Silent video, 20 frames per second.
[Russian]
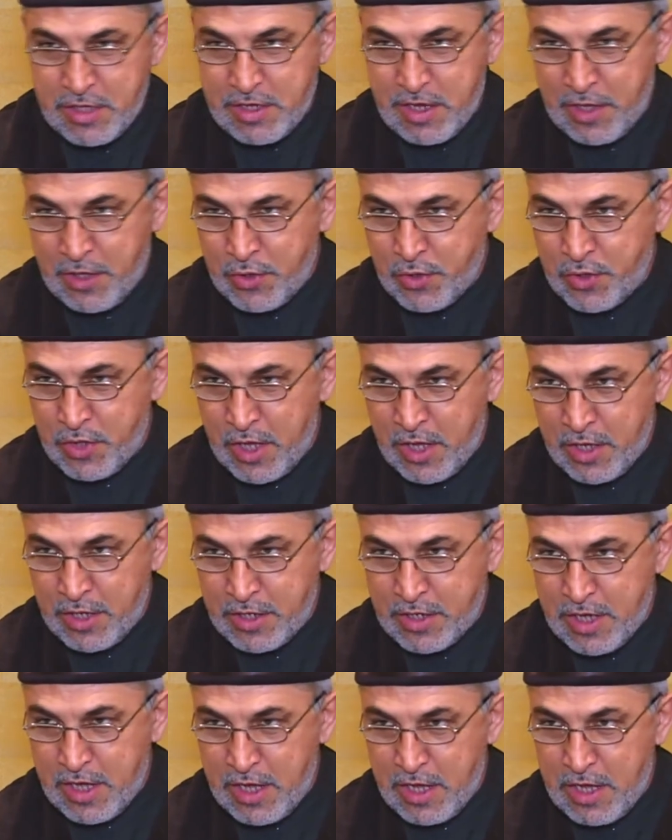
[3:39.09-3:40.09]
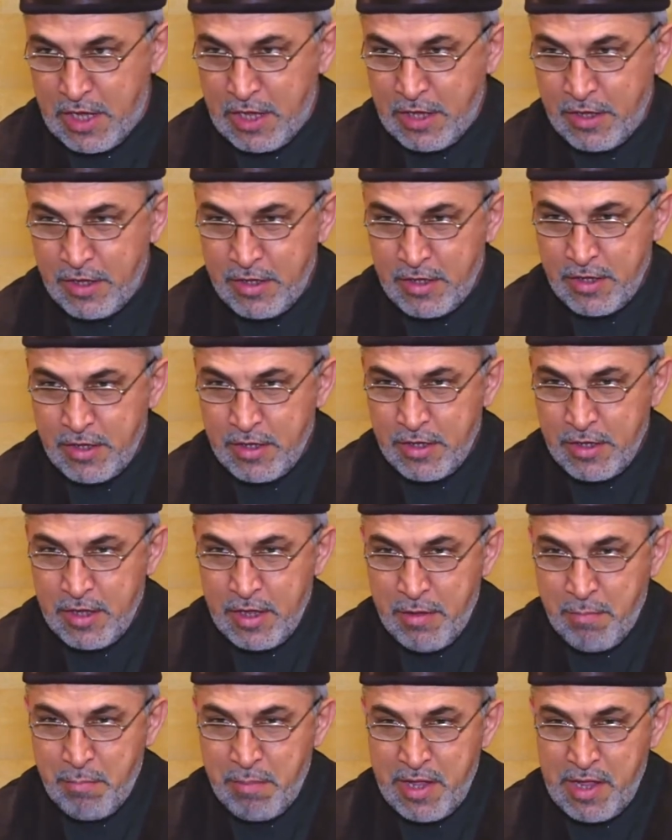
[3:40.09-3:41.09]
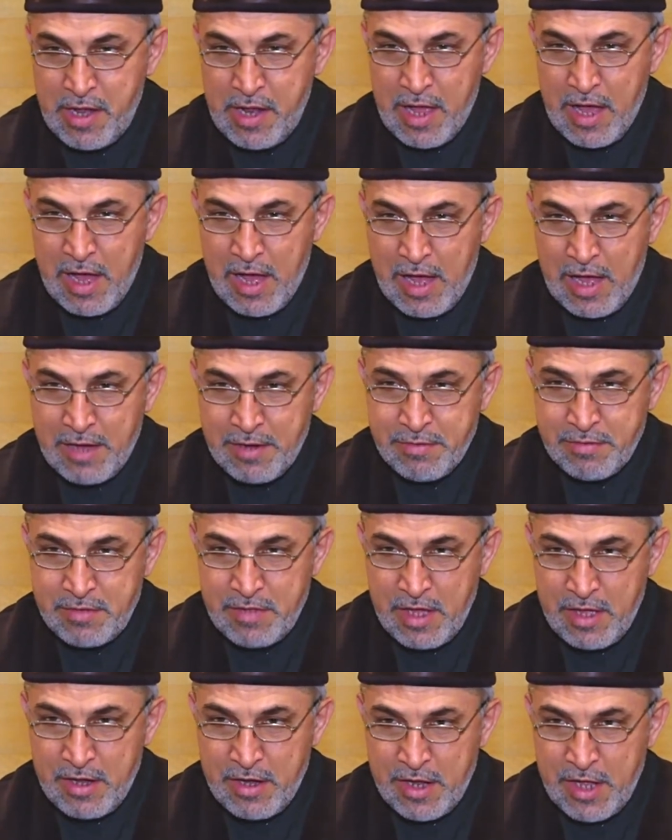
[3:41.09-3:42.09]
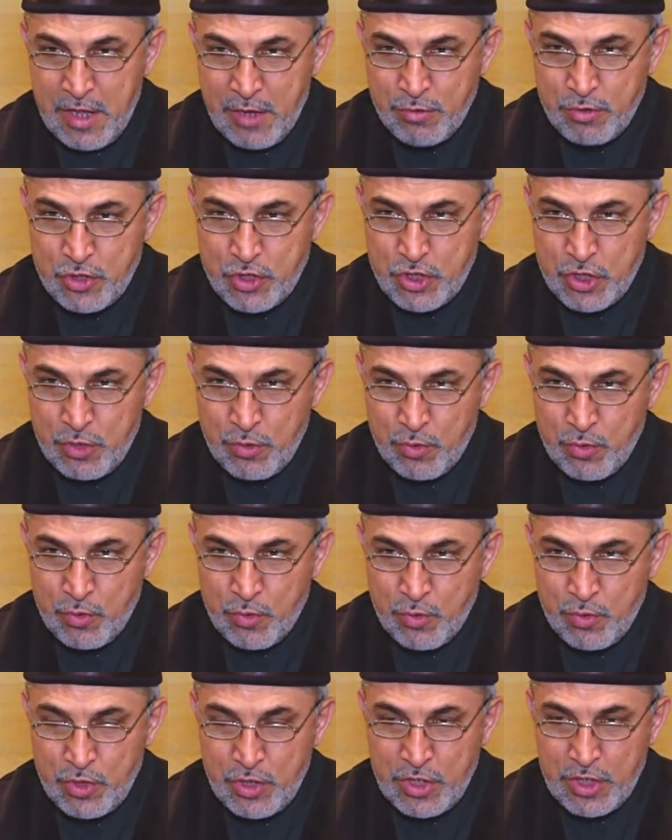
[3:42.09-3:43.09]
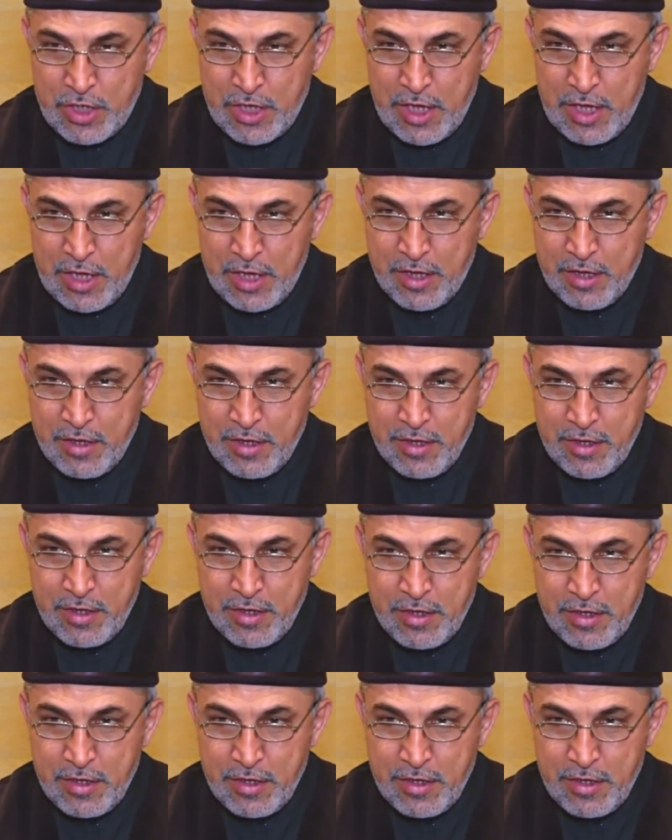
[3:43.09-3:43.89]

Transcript: они никакую пользу для него не принесут, если он отвернется от религии.